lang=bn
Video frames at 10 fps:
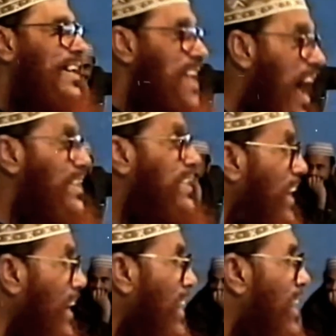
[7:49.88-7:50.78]
শান্তি
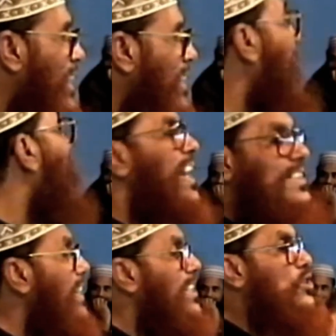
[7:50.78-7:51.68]
দেখার
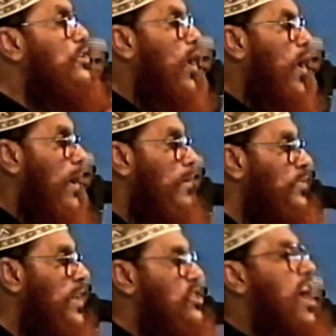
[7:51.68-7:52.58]
জিনিস নয়
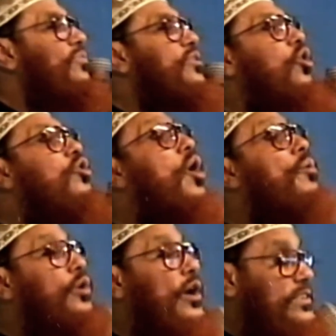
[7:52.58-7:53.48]
শান্তি অনুভব
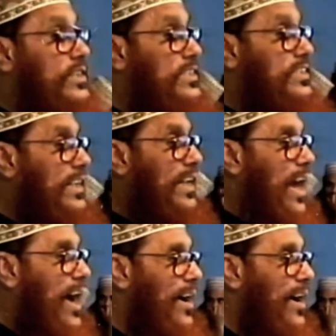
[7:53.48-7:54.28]
করার জিনিস ঠিক কিনা